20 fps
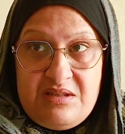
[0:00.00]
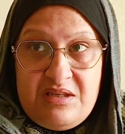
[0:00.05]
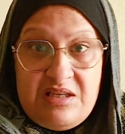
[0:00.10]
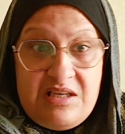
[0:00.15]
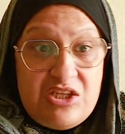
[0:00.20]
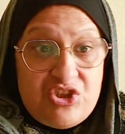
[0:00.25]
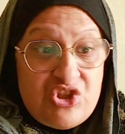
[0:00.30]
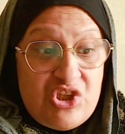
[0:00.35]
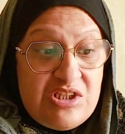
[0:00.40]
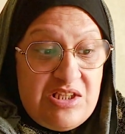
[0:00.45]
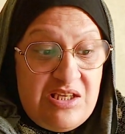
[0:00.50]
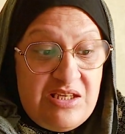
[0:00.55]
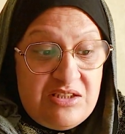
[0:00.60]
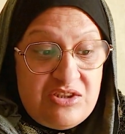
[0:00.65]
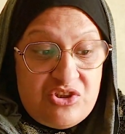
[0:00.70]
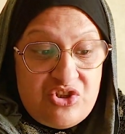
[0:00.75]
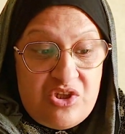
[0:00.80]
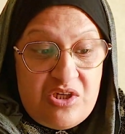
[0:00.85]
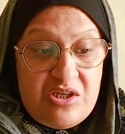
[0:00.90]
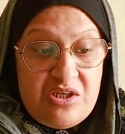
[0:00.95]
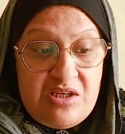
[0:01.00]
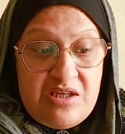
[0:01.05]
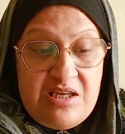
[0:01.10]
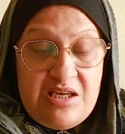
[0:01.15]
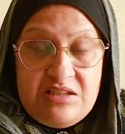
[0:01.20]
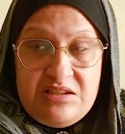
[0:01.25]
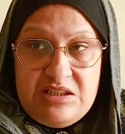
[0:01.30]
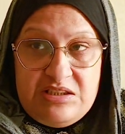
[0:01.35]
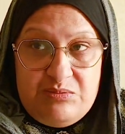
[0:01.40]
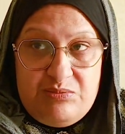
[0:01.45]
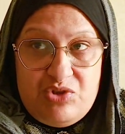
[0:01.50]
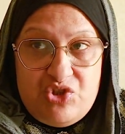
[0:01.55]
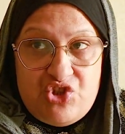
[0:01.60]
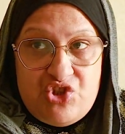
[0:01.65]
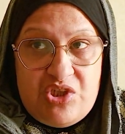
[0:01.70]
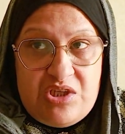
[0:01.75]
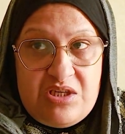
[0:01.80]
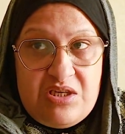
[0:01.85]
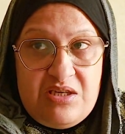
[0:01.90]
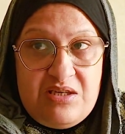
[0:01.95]
علاش هاد العديد من
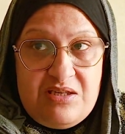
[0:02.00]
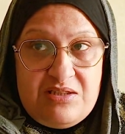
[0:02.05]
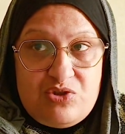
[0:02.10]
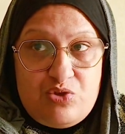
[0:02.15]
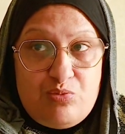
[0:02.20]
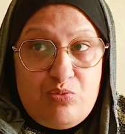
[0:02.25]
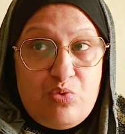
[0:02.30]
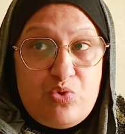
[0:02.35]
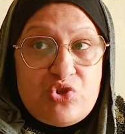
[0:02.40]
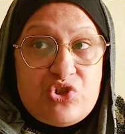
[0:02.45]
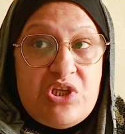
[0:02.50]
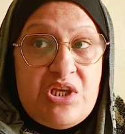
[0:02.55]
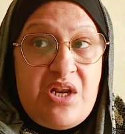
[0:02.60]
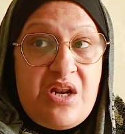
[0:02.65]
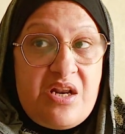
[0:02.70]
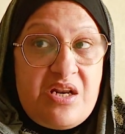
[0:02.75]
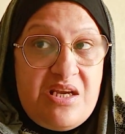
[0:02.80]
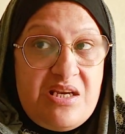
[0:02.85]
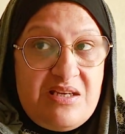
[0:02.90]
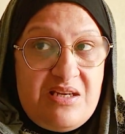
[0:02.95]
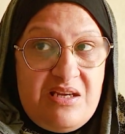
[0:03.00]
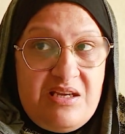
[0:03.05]
الشكايات ومصرين